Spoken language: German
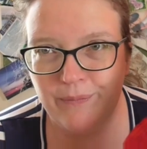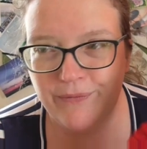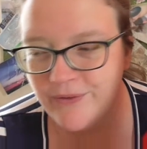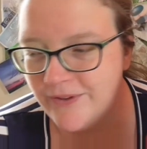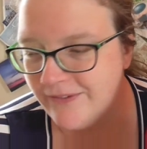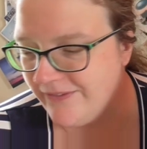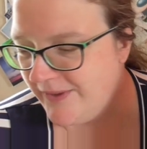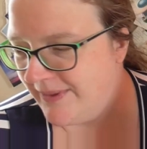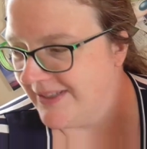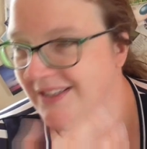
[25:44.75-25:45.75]
Zöpfe,
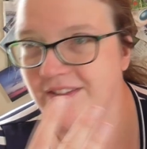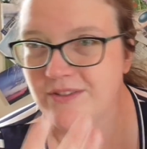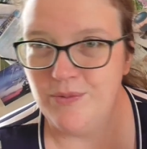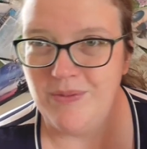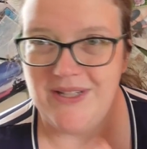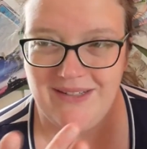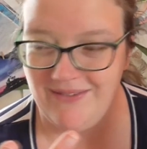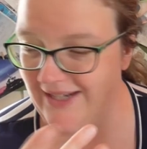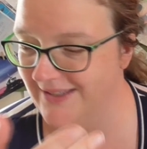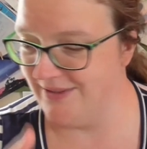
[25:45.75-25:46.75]
wie man die
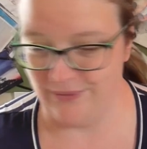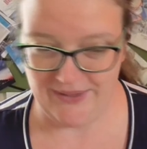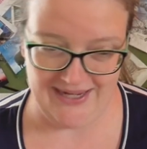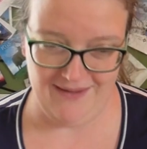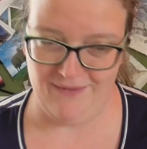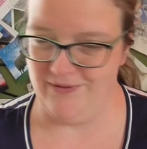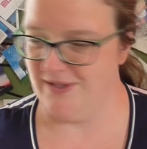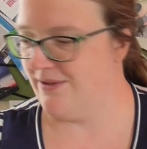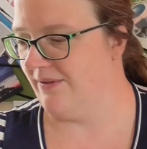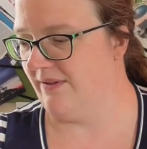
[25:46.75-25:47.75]
üblicherweise so kennt
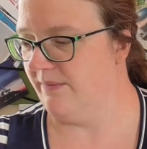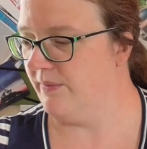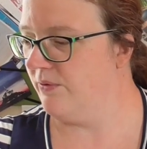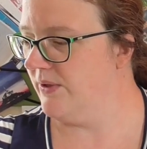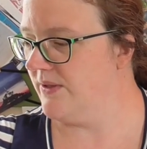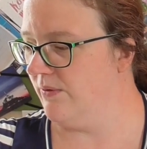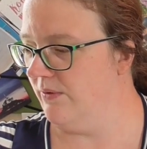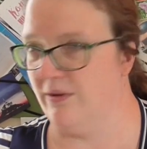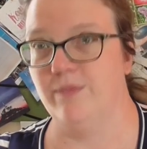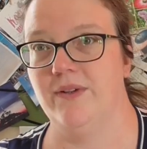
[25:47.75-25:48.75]
von Socken. Jetzt
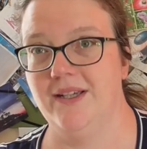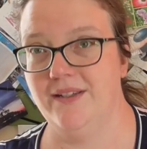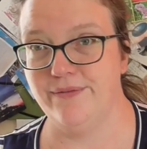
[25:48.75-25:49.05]
gucken wir mal.